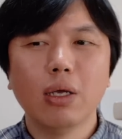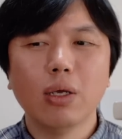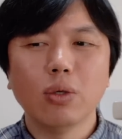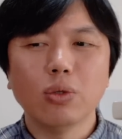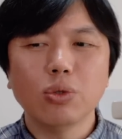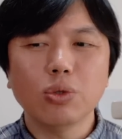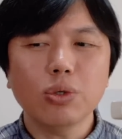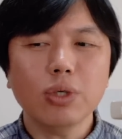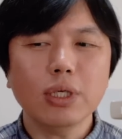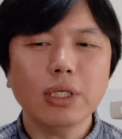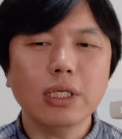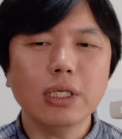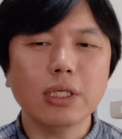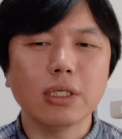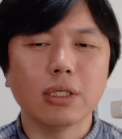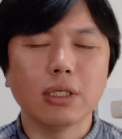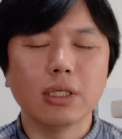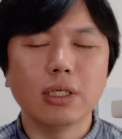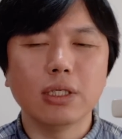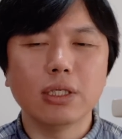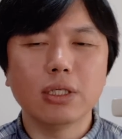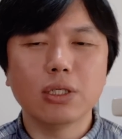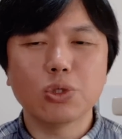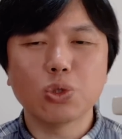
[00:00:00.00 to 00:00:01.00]
所以说你
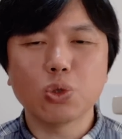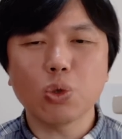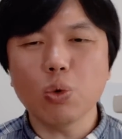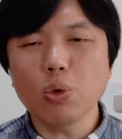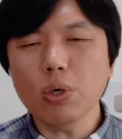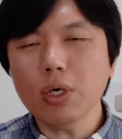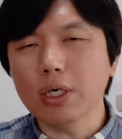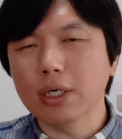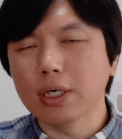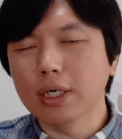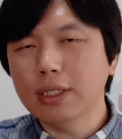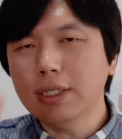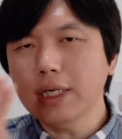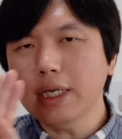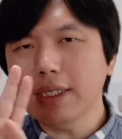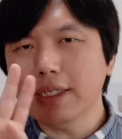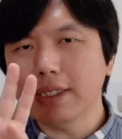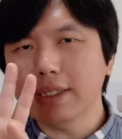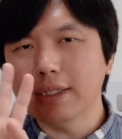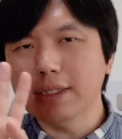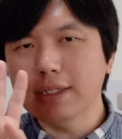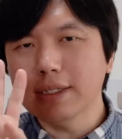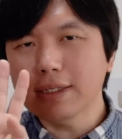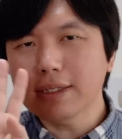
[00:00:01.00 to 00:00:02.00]
你综合这
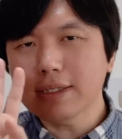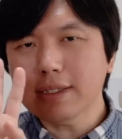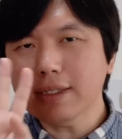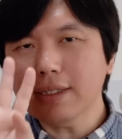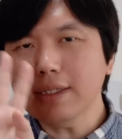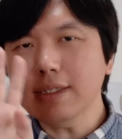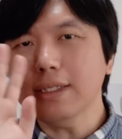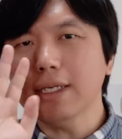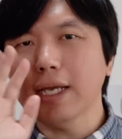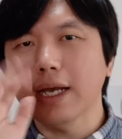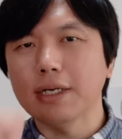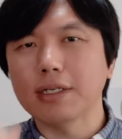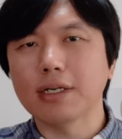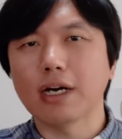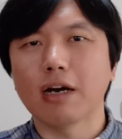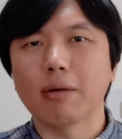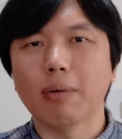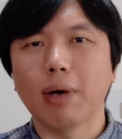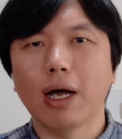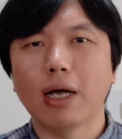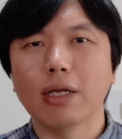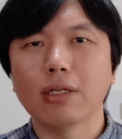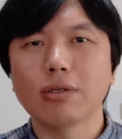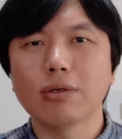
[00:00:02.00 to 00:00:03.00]
四件事儿
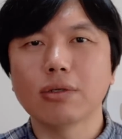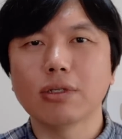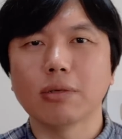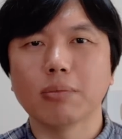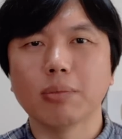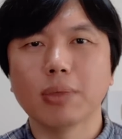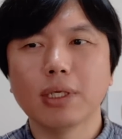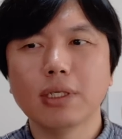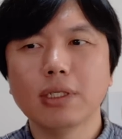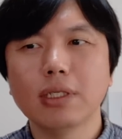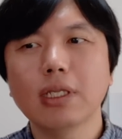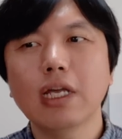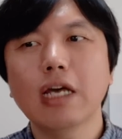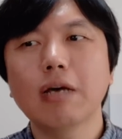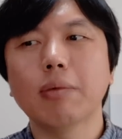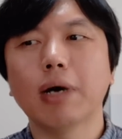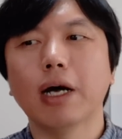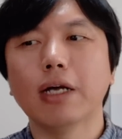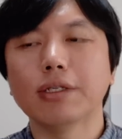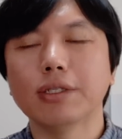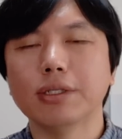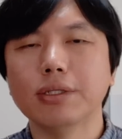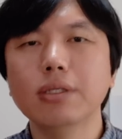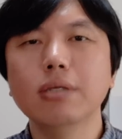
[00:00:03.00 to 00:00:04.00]
吧，就是什么呢？现在
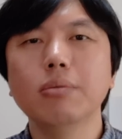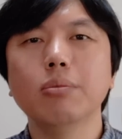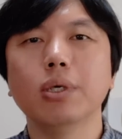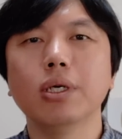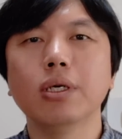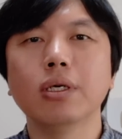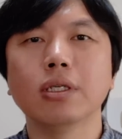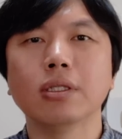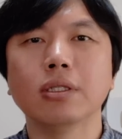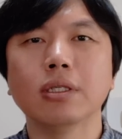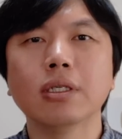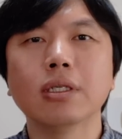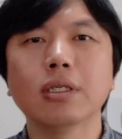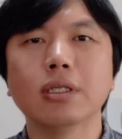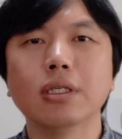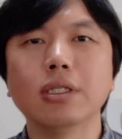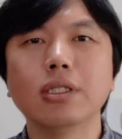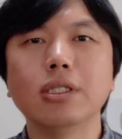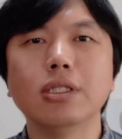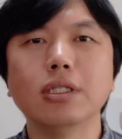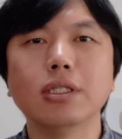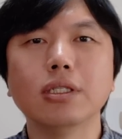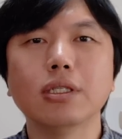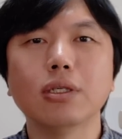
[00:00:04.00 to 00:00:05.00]
吧，习近平已经和
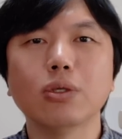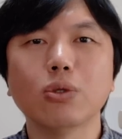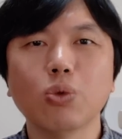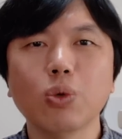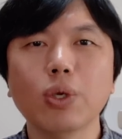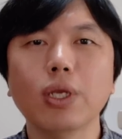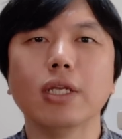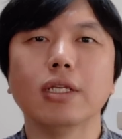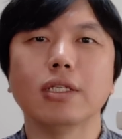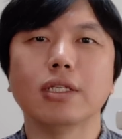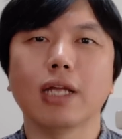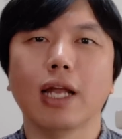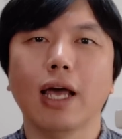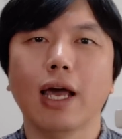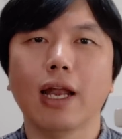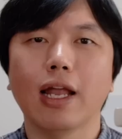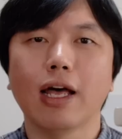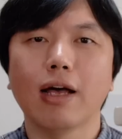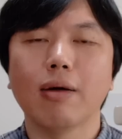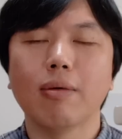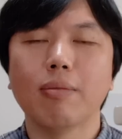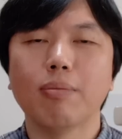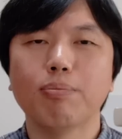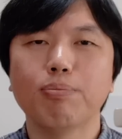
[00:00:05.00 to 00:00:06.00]
经济对立起来
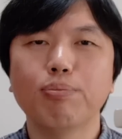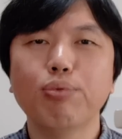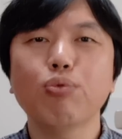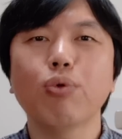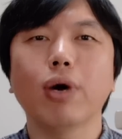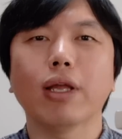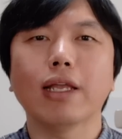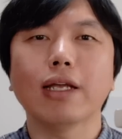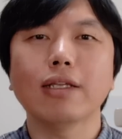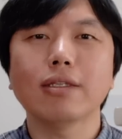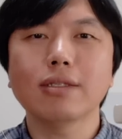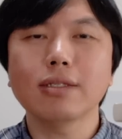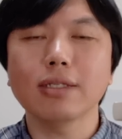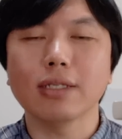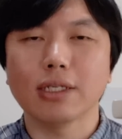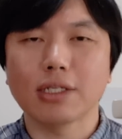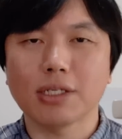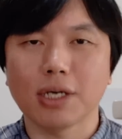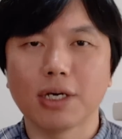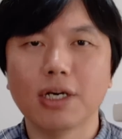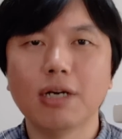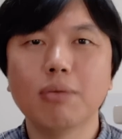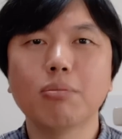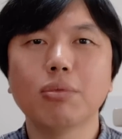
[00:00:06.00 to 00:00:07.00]
了，不管他自己
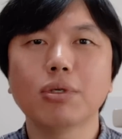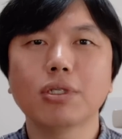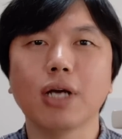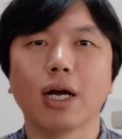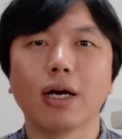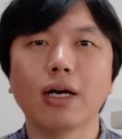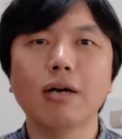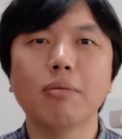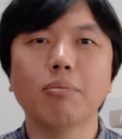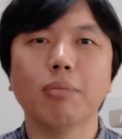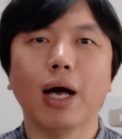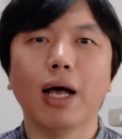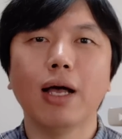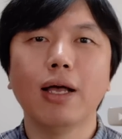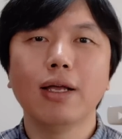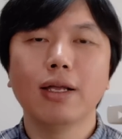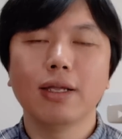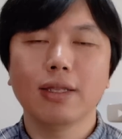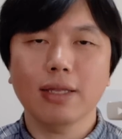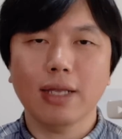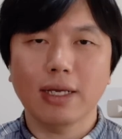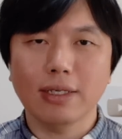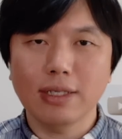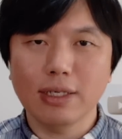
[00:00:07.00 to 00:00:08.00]
承认不承认吧。
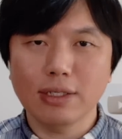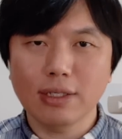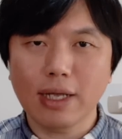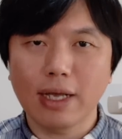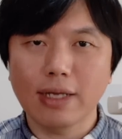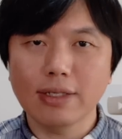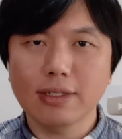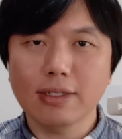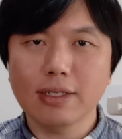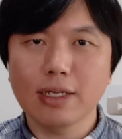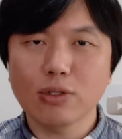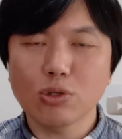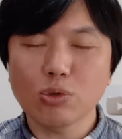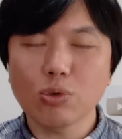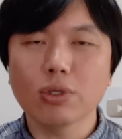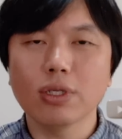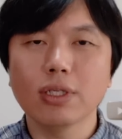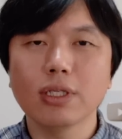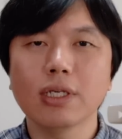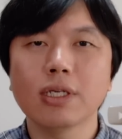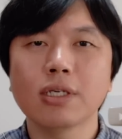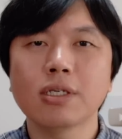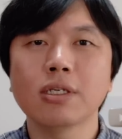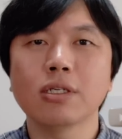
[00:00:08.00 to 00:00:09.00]
他现他现在做
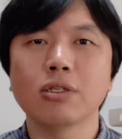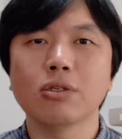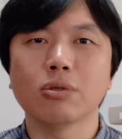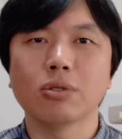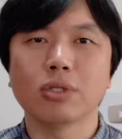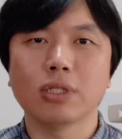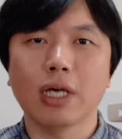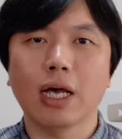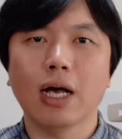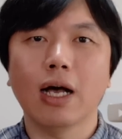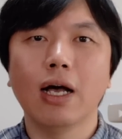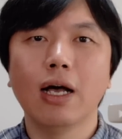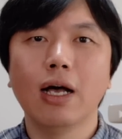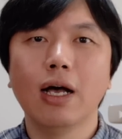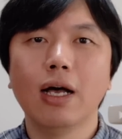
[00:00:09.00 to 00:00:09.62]
的那些事就是这样，